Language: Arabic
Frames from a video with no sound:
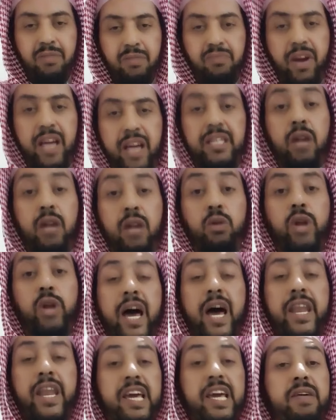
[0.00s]
فإن
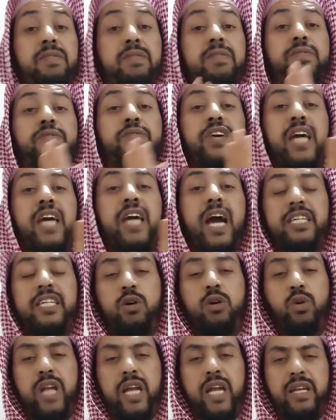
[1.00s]
القرآن ينفي أن
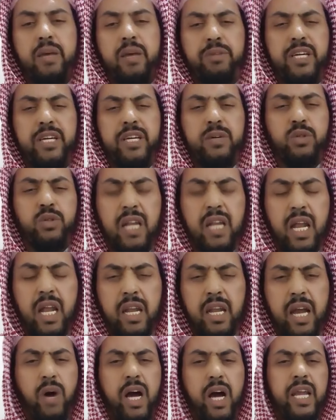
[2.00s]
يكون النبي صلى
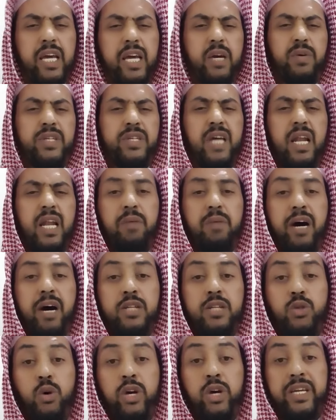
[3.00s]
الله عليه وسلم
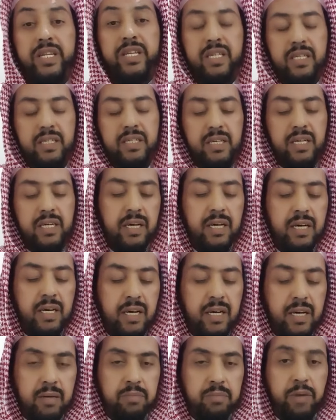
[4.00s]
قد سحر
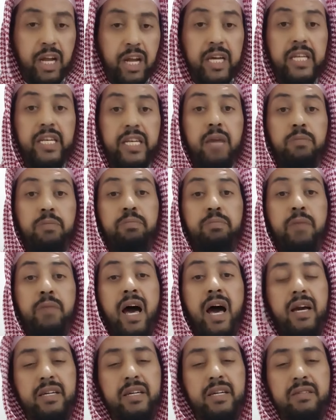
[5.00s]
بل إن
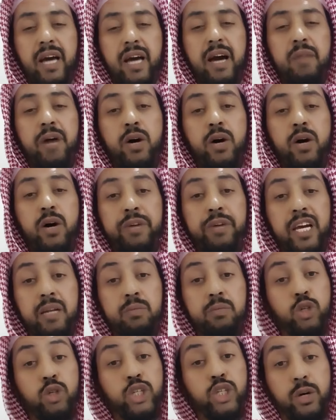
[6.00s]
مما اتهمه
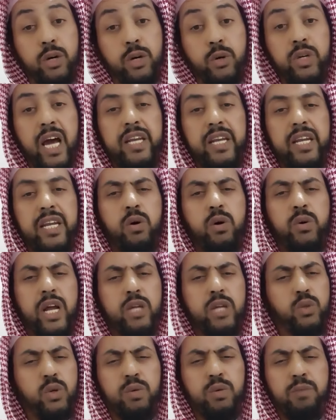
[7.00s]
به المشركون
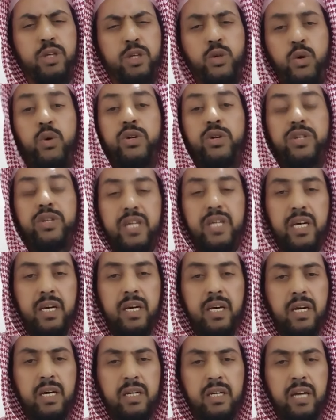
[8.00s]
أنه رجل مسحور
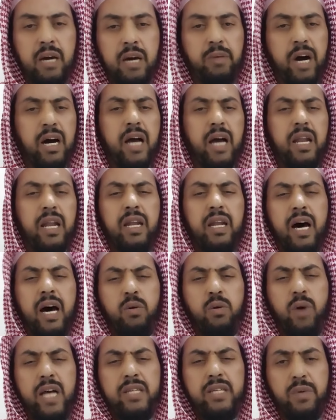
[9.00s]
كما قال
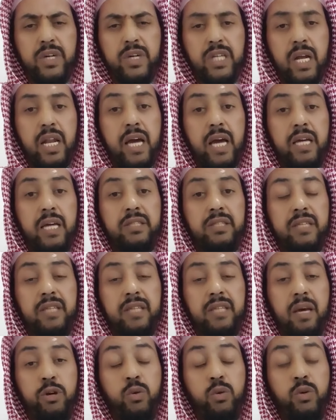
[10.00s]
الله عز وجل إن
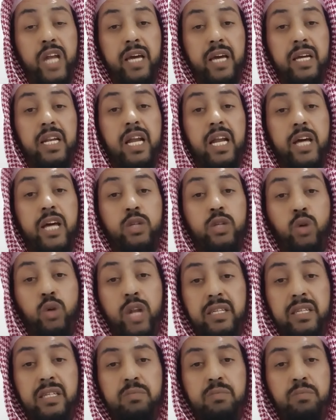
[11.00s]
تتبعون إلا
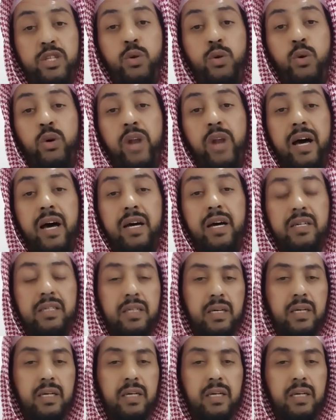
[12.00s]
رجلا مسحورا